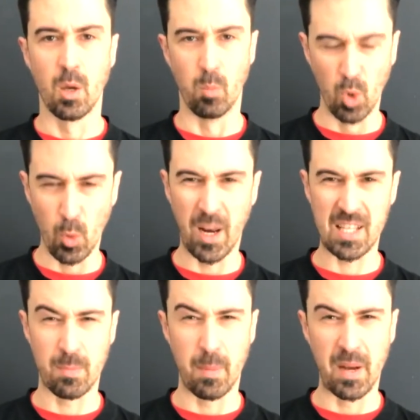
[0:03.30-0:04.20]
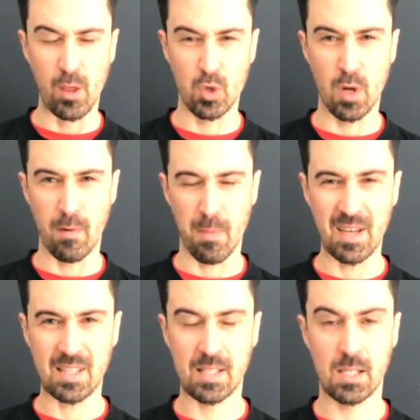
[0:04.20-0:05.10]
Muy buenas y bienvenidos una vez
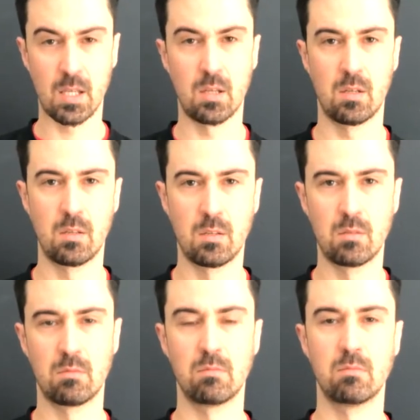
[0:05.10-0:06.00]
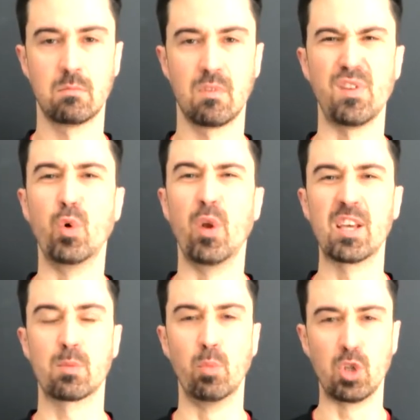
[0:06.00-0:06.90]
más.
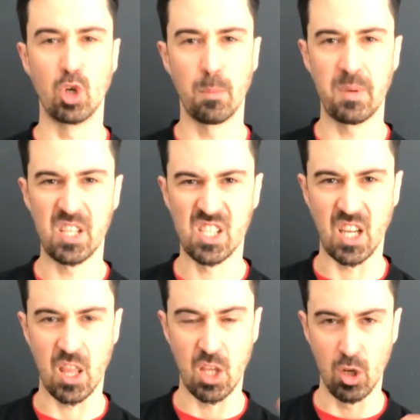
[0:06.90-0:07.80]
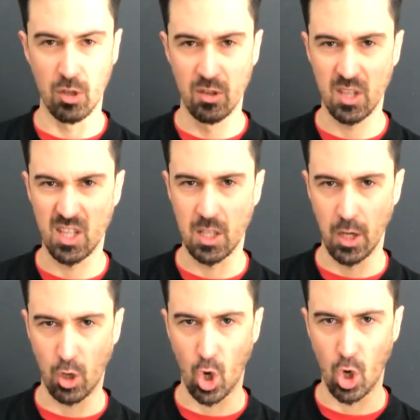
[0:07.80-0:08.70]
Figuras muy top, sección
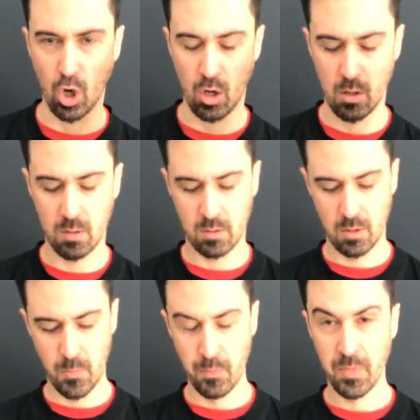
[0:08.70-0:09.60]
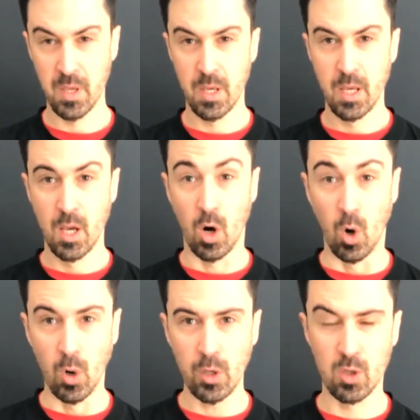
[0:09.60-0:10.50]
terror.
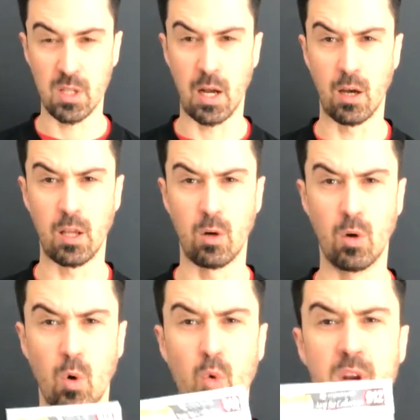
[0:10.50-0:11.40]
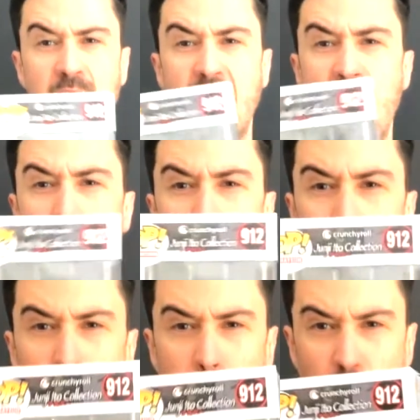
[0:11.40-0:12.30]
Hoy os traigo un
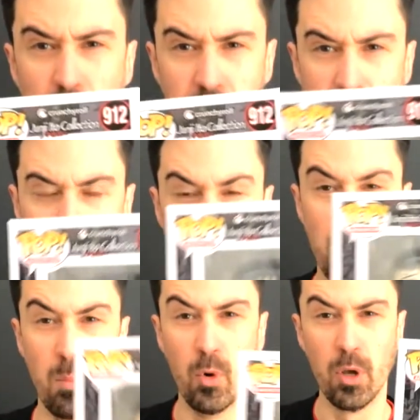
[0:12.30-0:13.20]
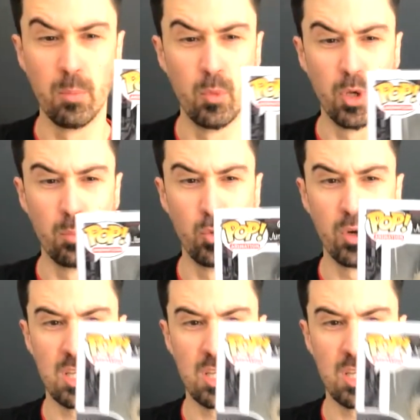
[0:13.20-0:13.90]
unboxing muy, muy, muy